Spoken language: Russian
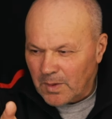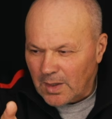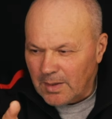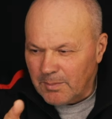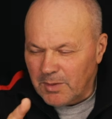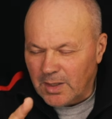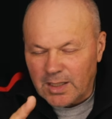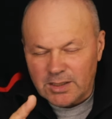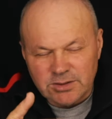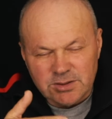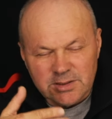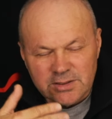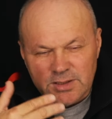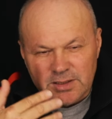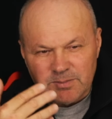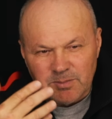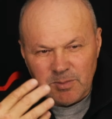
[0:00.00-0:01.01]
и мы, каждый
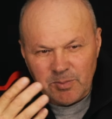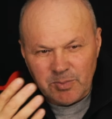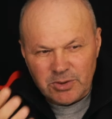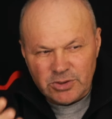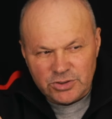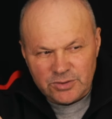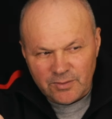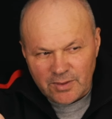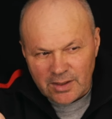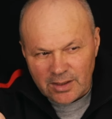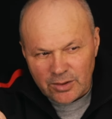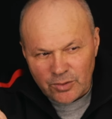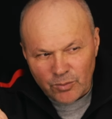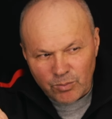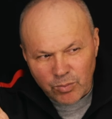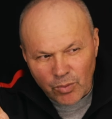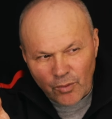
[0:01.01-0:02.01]
из нас, мы переживали
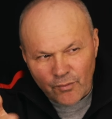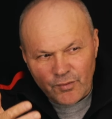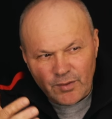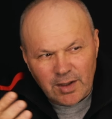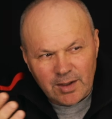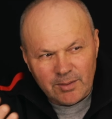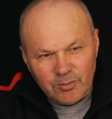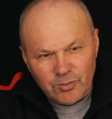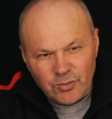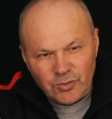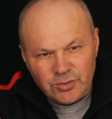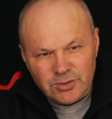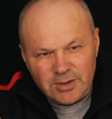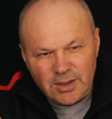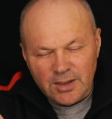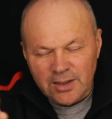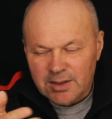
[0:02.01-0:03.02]
любовь
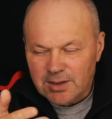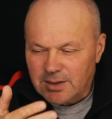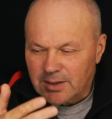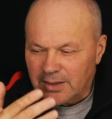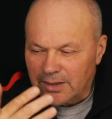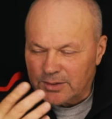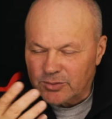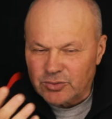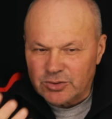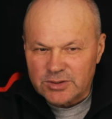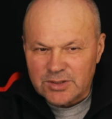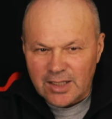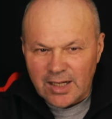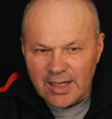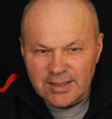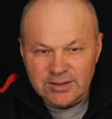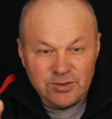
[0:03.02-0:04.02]
кому-то, эту
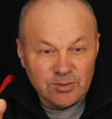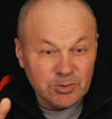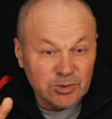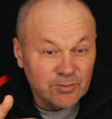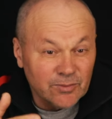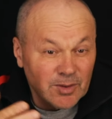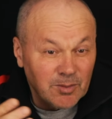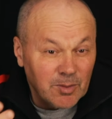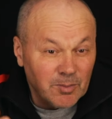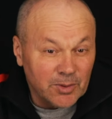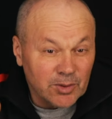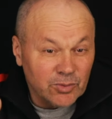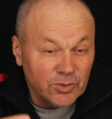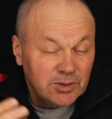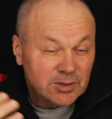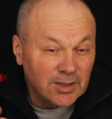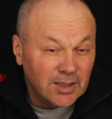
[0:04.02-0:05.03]
страсть, но потом время
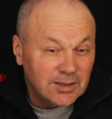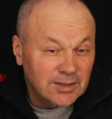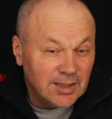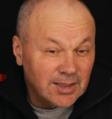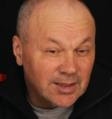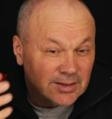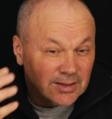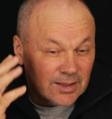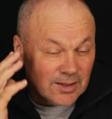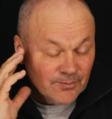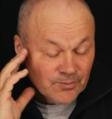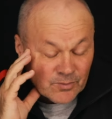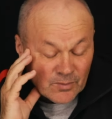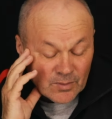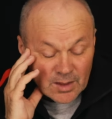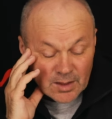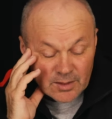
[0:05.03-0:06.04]
приходит, когда это
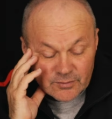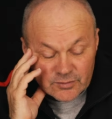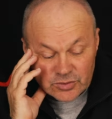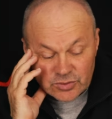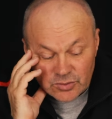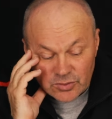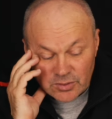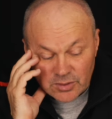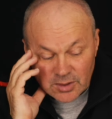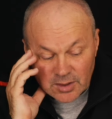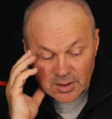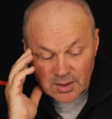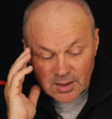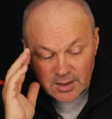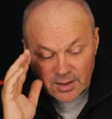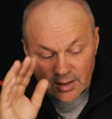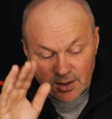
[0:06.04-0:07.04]
все
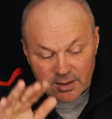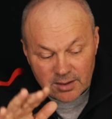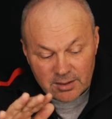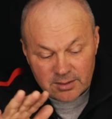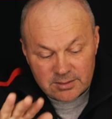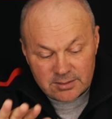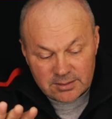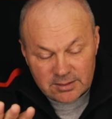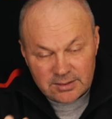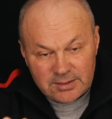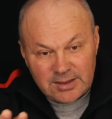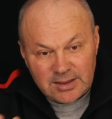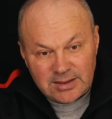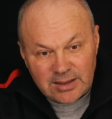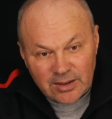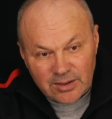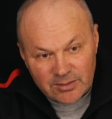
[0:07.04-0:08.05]
э,
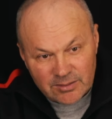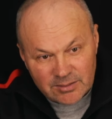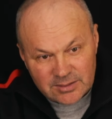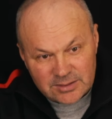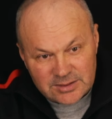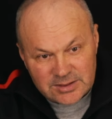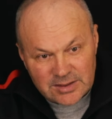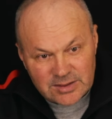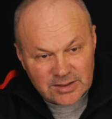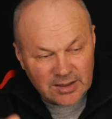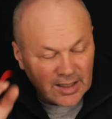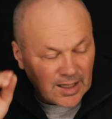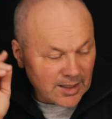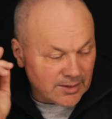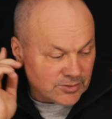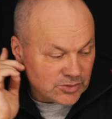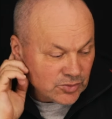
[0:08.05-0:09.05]
где-то
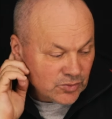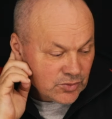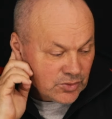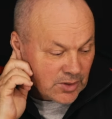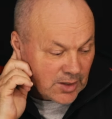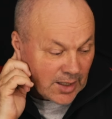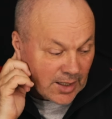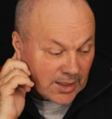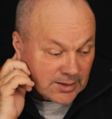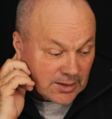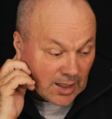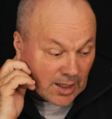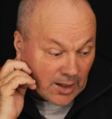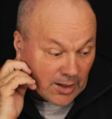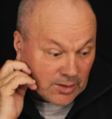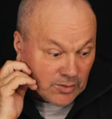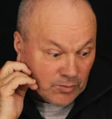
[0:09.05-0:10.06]
затихает, все утихает.
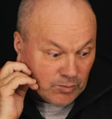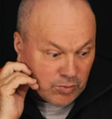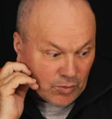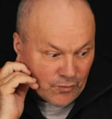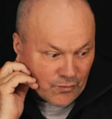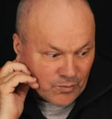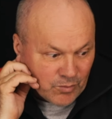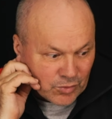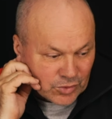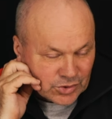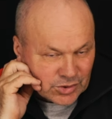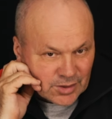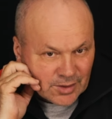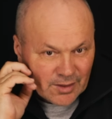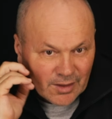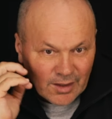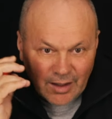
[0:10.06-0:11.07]
А любовь
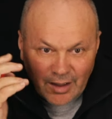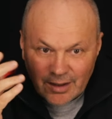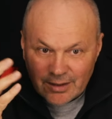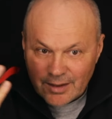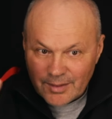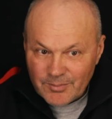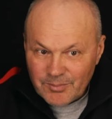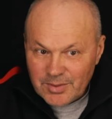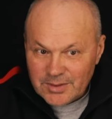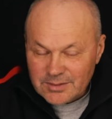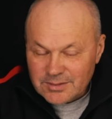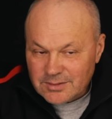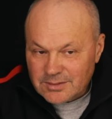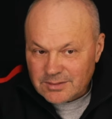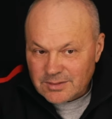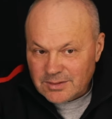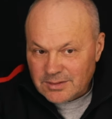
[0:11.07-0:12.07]
Божия, она без
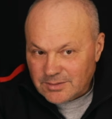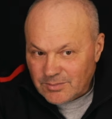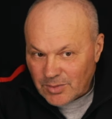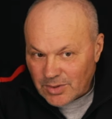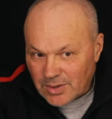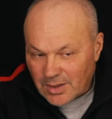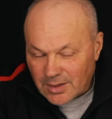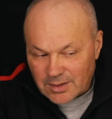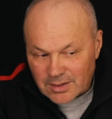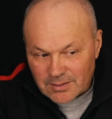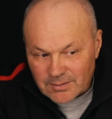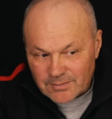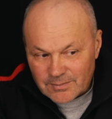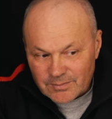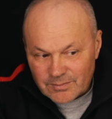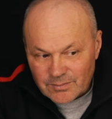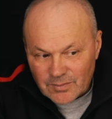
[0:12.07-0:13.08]
изменений.
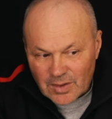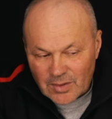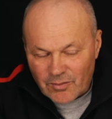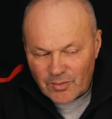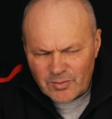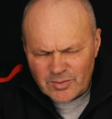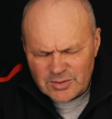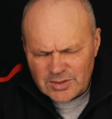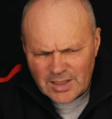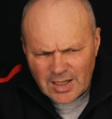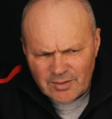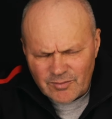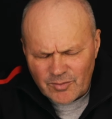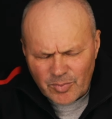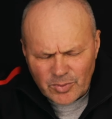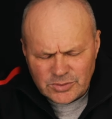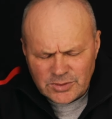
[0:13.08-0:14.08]
И возникает
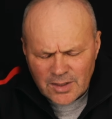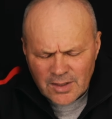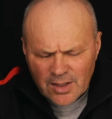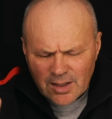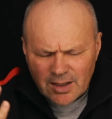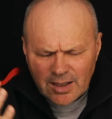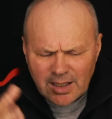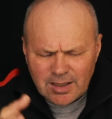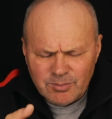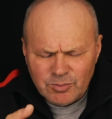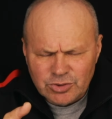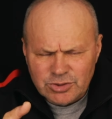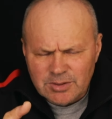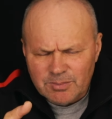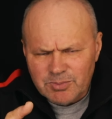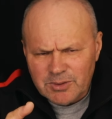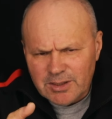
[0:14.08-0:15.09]
вопрос, как
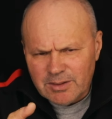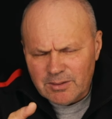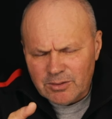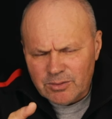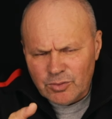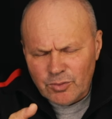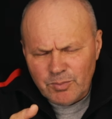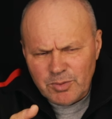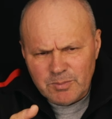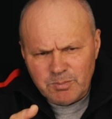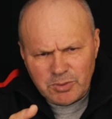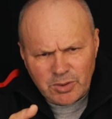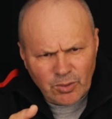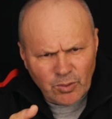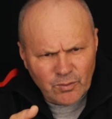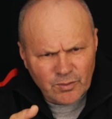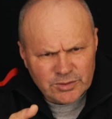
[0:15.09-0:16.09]
можно плох... любить
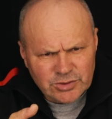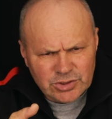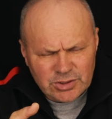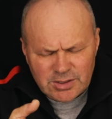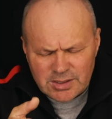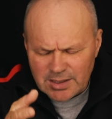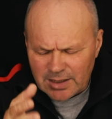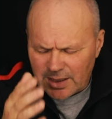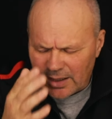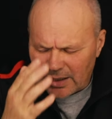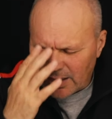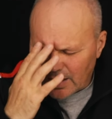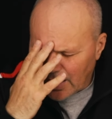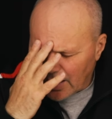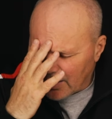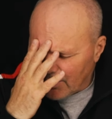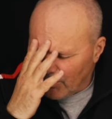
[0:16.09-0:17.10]
плохого человека,
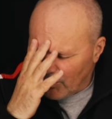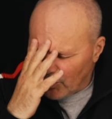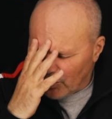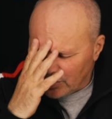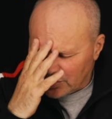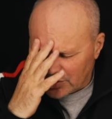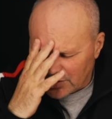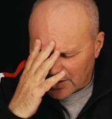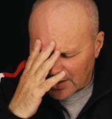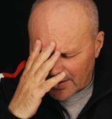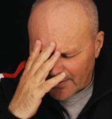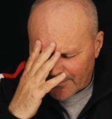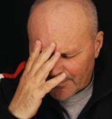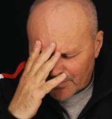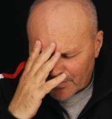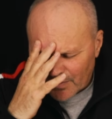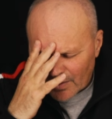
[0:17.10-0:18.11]
как
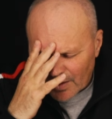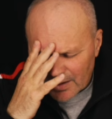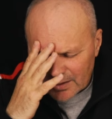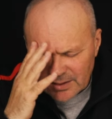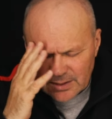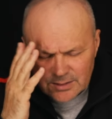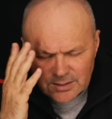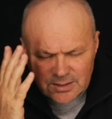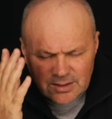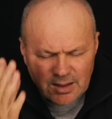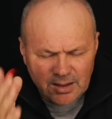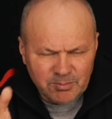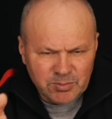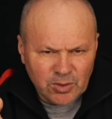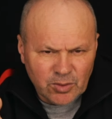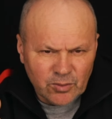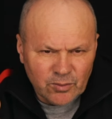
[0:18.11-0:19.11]
можно делать для
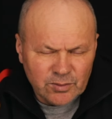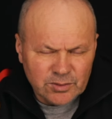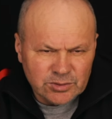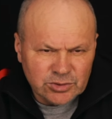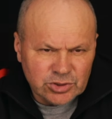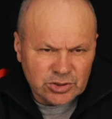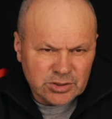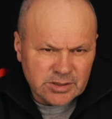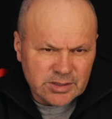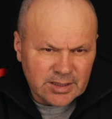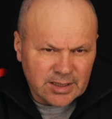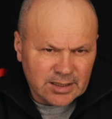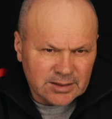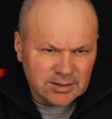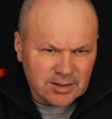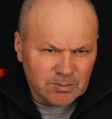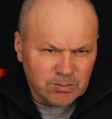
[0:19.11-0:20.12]
плохого
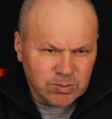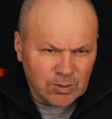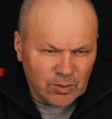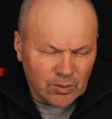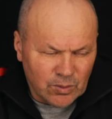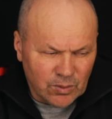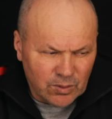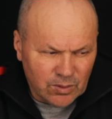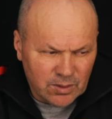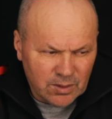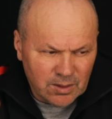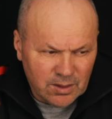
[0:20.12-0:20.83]
человека добро.